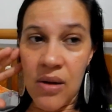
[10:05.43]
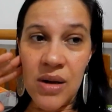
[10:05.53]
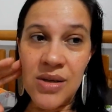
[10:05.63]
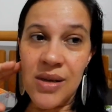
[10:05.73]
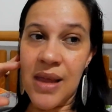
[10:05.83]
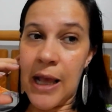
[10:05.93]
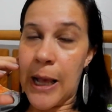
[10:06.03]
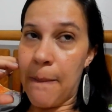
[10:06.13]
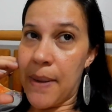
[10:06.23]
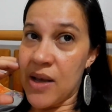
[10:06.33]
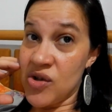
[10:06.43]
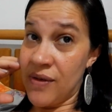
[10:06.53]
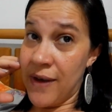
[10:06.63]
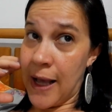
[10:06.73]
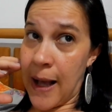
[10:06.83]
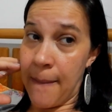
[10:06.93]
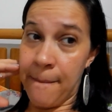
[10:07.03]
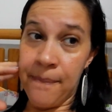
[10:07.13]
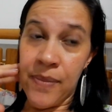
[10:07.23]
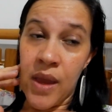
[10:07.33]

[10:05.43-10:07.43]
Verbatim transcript: agora só tem que plastificar.